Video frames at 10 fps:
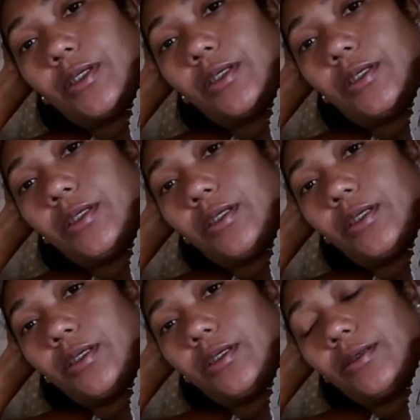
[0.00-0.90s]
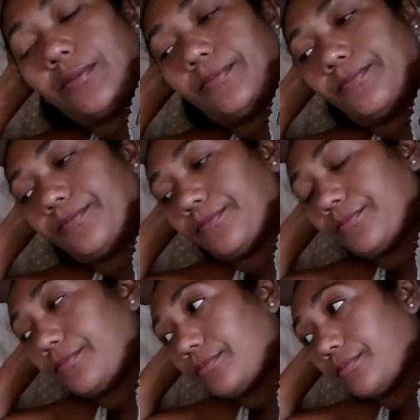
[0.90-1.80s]
e...
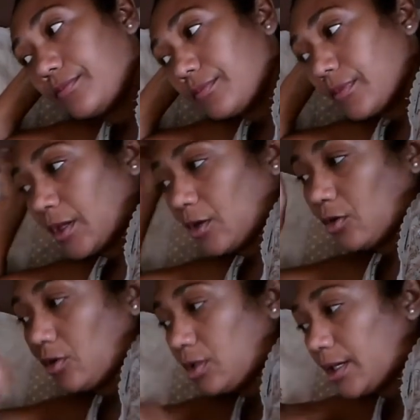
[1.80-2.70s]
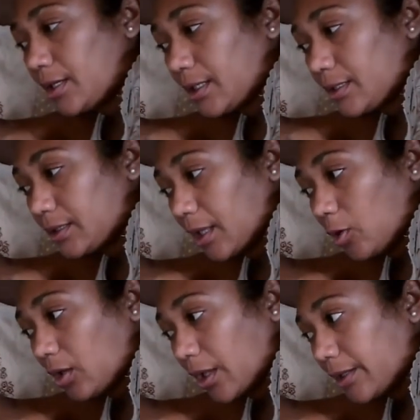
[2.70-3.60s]
Olha, Renata tá
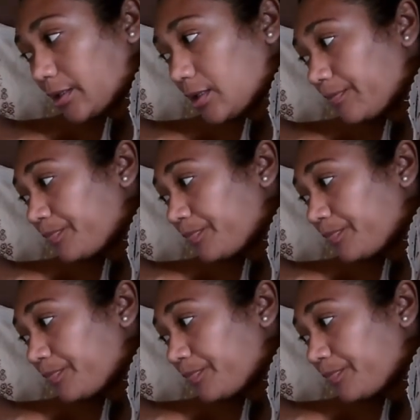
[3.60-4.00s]
online.